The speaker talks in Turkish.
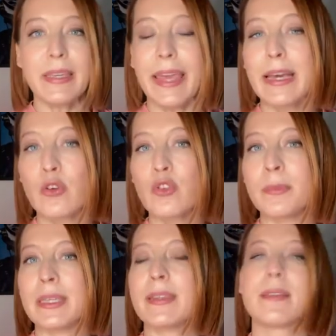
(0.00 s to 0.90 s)

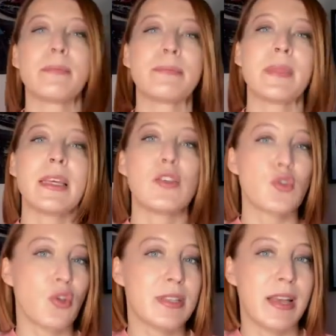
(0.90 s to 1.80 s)
Ekonomik,
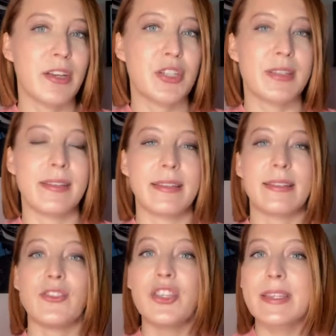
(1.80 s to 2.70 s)
sosyal
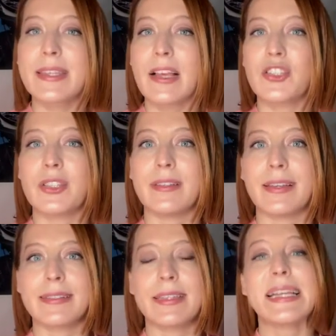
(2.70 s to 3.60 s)
şiddet, cinsel
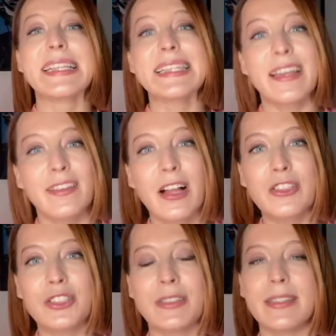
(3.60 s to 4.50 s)
şiddet, sanal
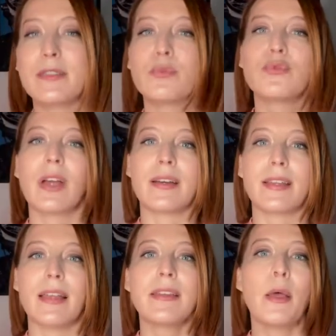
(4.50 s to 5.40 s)
şiddet
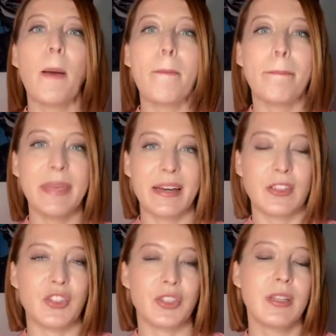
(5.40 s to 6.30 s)
bunlardan
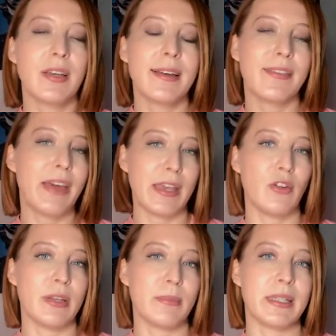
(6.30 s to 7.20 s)
birkaçı ve en
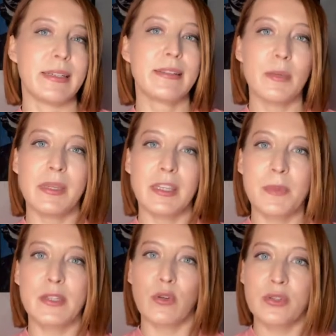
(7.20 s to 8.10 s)
önemlileri tabii ki
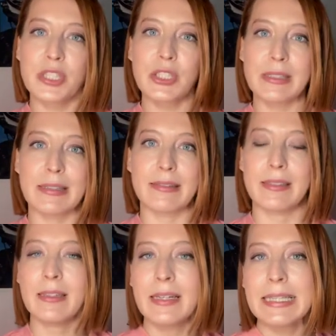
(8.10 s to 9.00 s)
psikolojik
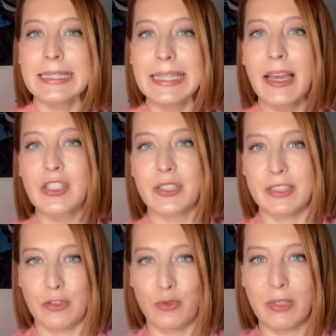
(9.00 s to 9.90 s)
şiddeti diğer
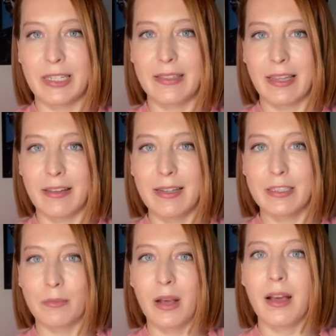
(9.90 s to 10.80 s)
şiddet türlerinden
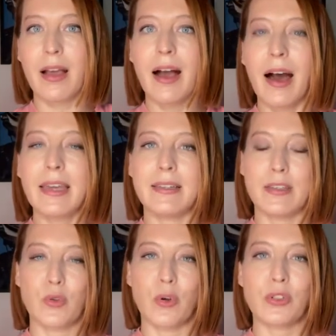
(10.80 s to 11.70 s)
ayırmak hayli
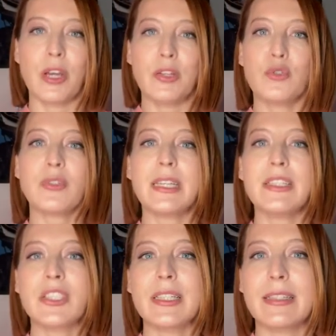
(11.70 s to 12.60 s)
zor. Çünkü
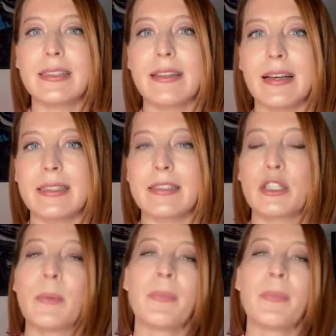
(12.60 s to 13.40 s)
ilişkilere dair,